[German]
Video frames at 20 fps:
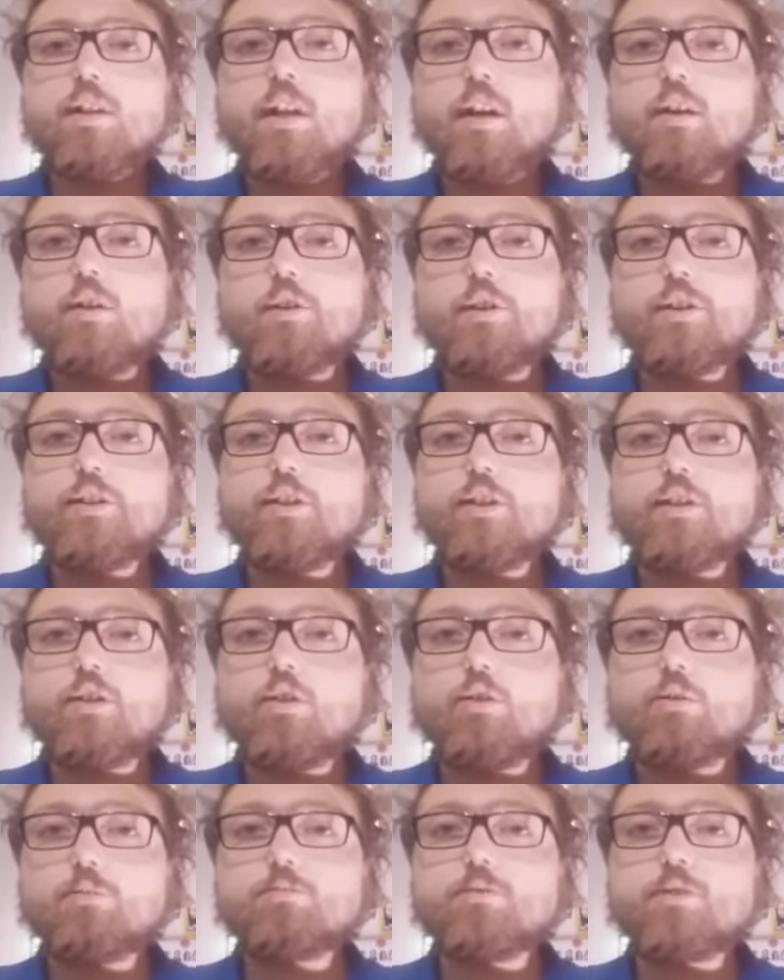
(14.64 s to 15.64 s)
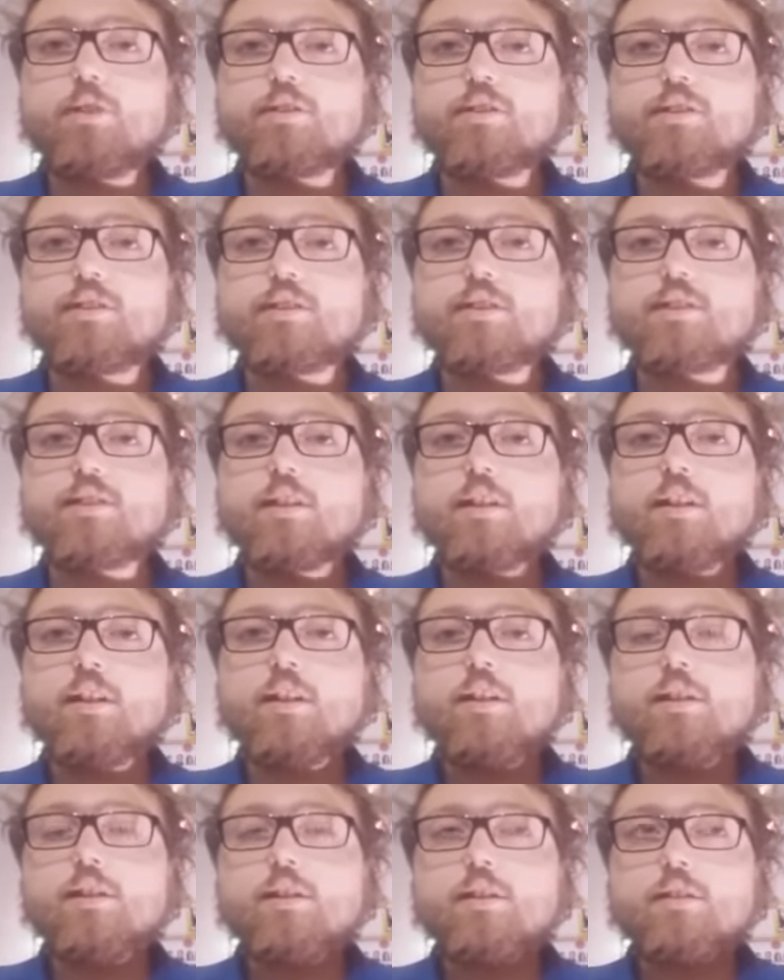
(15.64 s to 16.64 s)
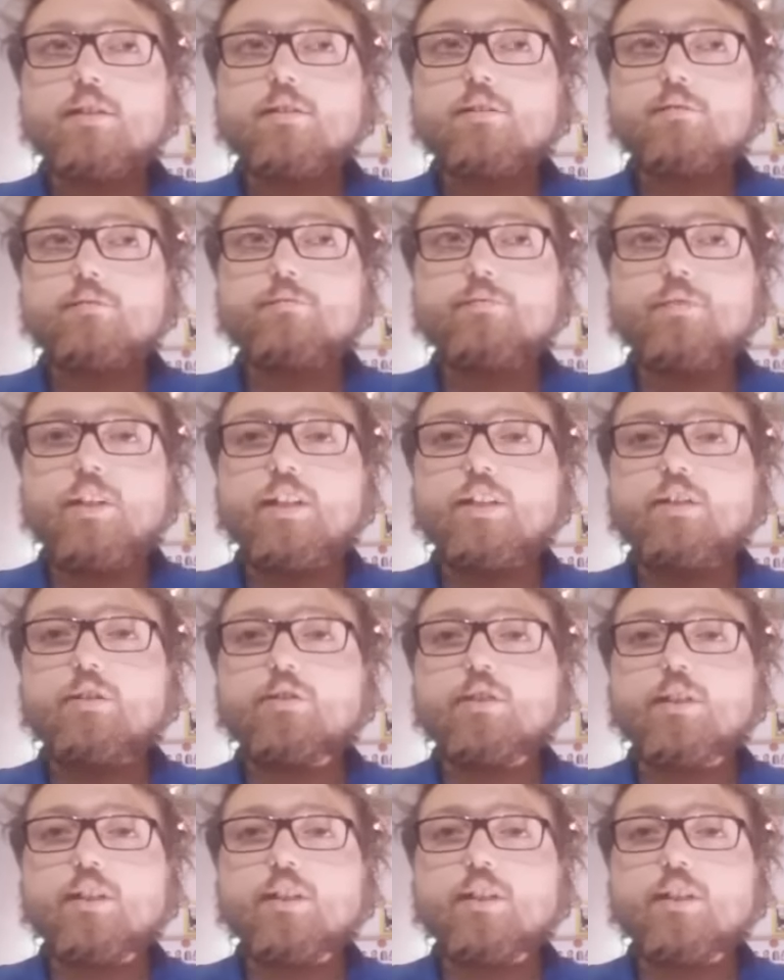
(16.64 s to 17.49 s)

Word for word: Ja, heute kommt das Video,